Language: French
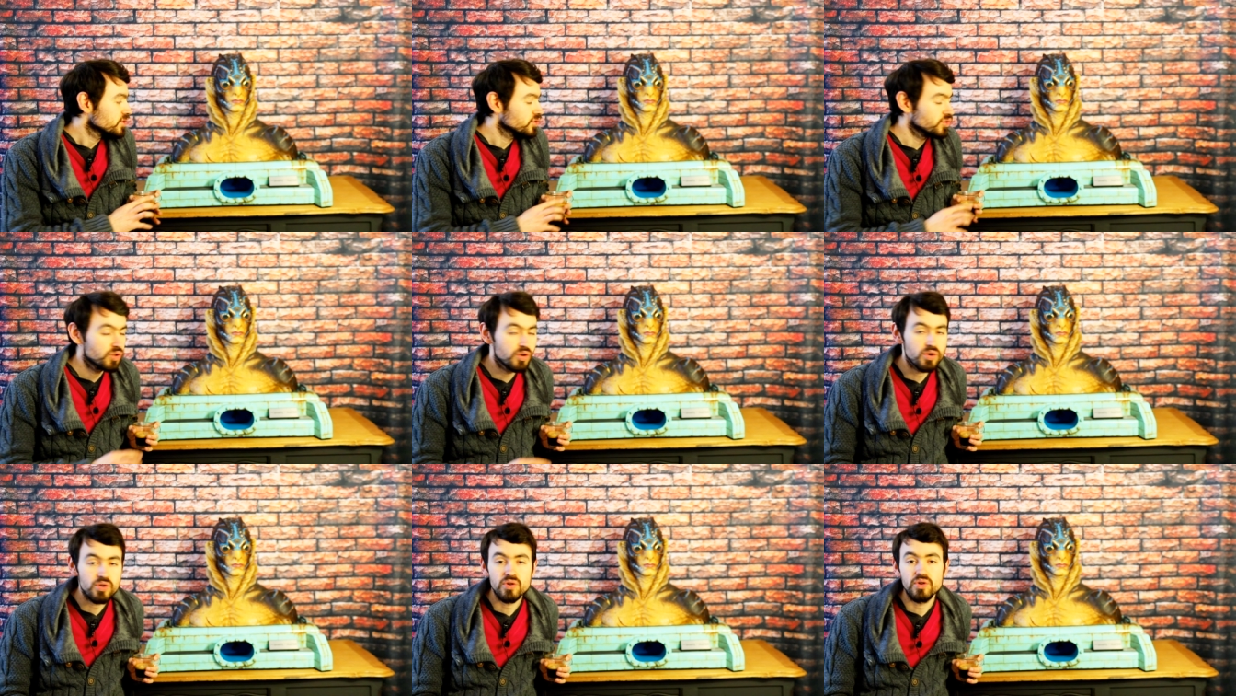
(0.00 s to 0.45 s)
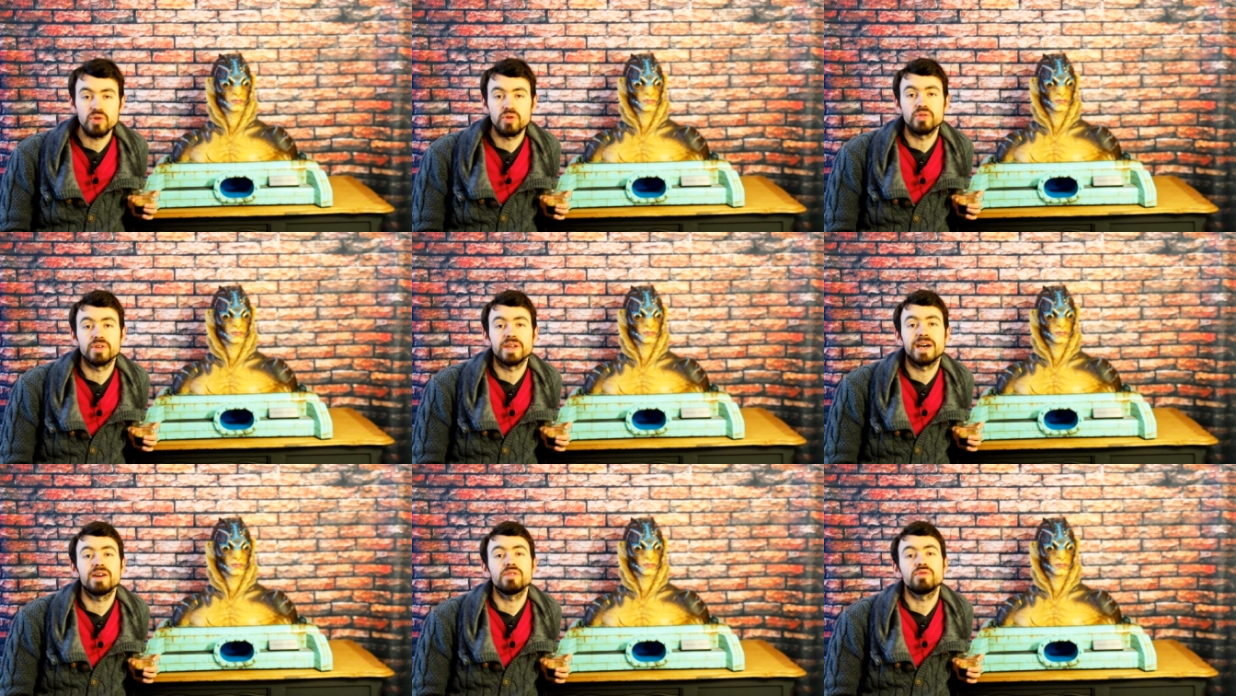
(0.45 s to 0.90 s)
Donc
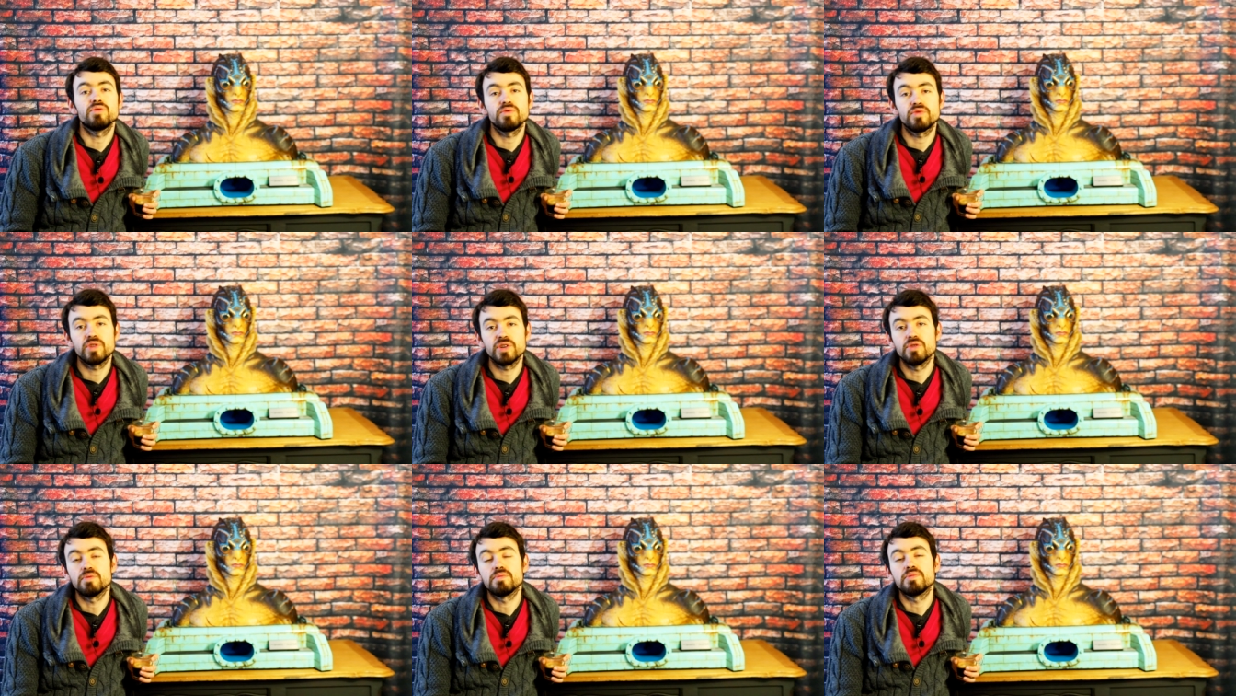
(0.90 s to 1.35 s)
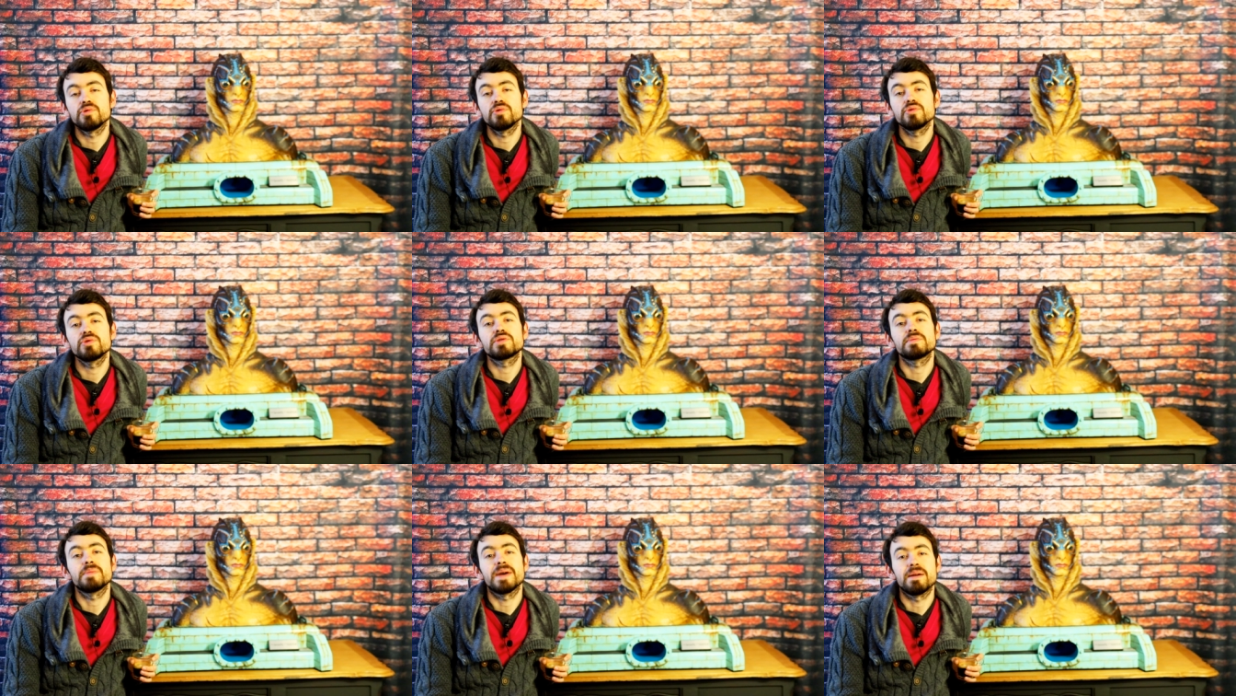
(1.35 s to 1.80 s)
on a une fois de
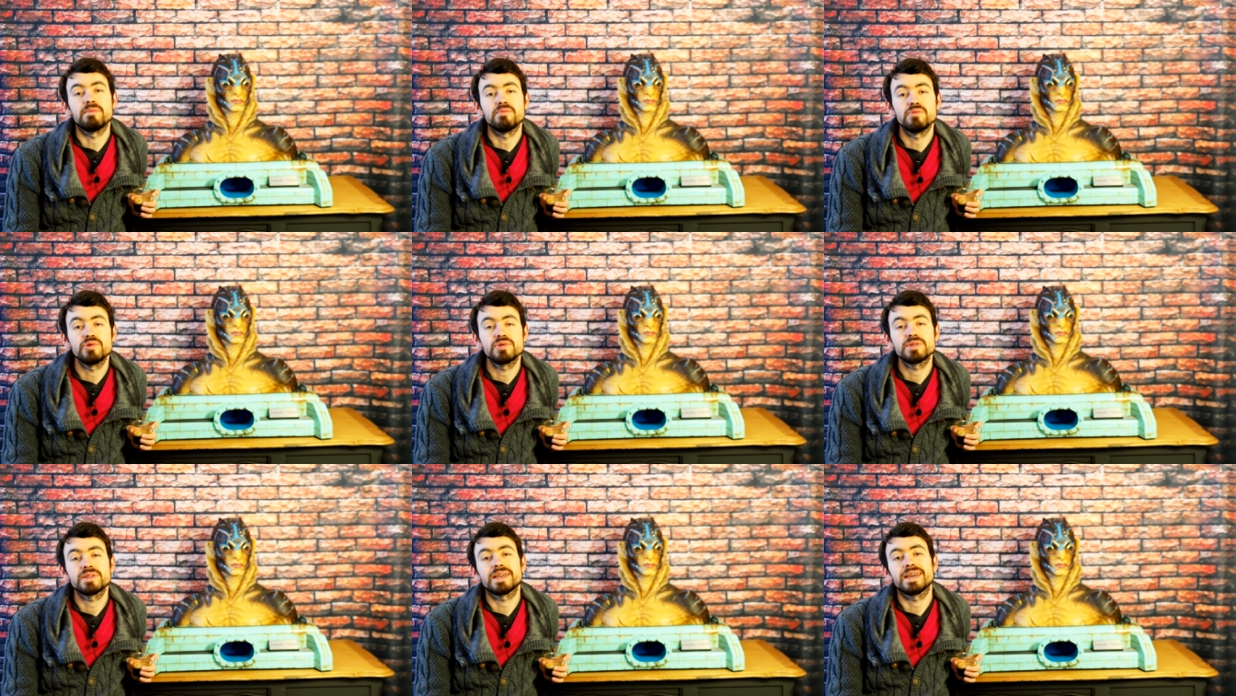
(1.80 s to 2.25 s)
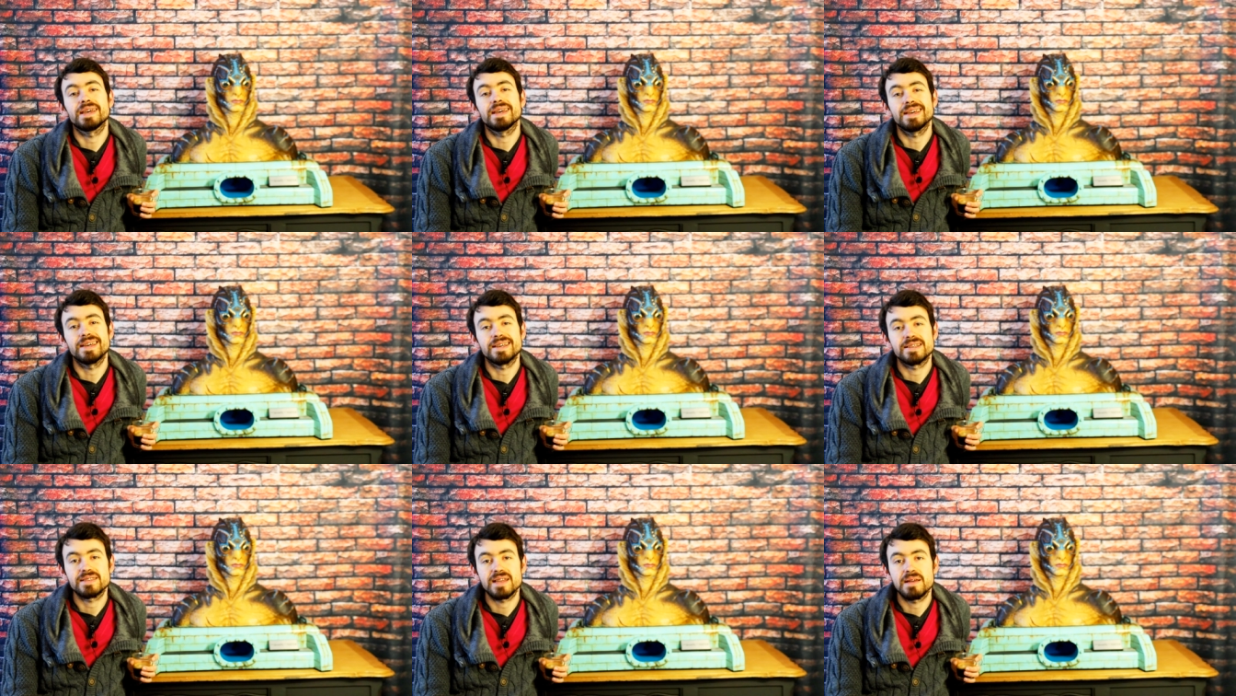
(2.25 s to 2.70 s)
plus ben, un buste qui est
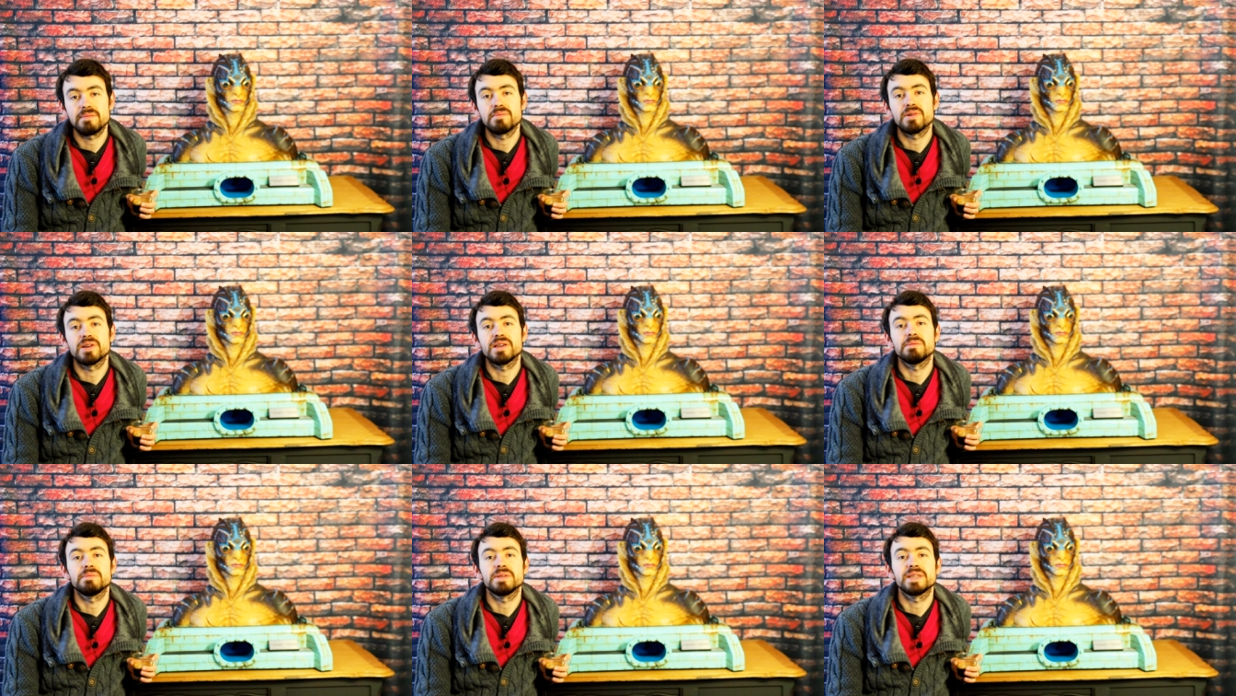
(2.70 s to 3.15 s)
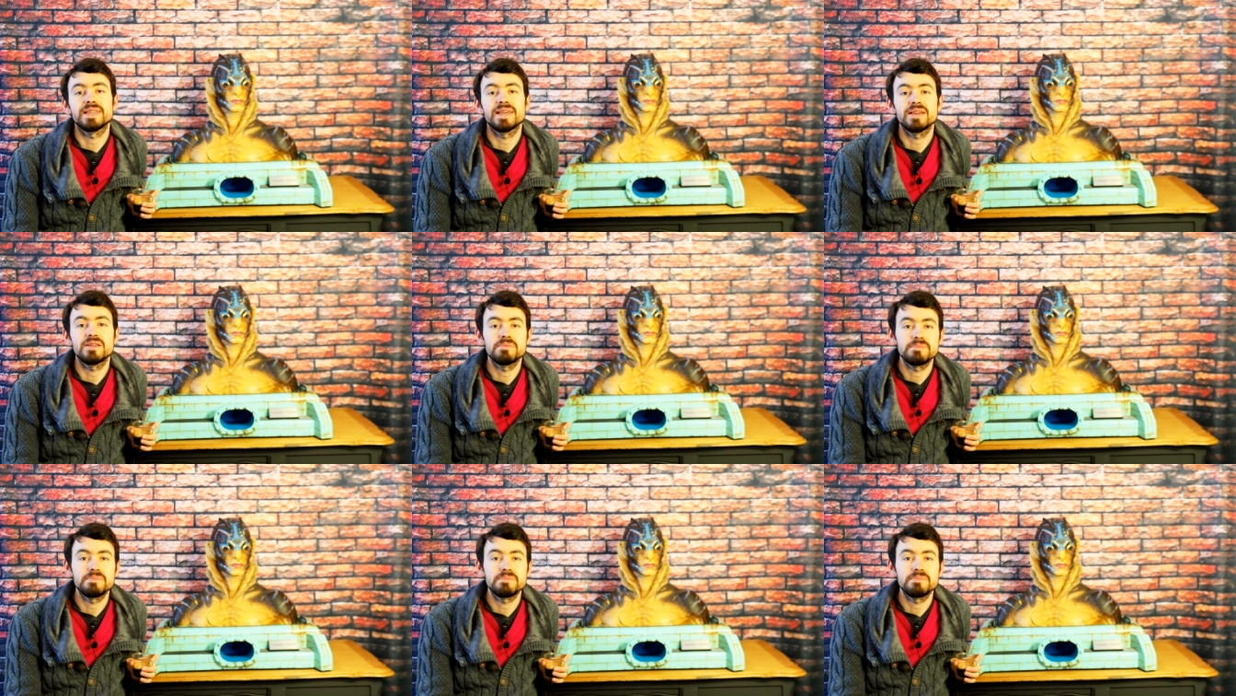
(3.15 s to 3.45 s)
extrêmement limité,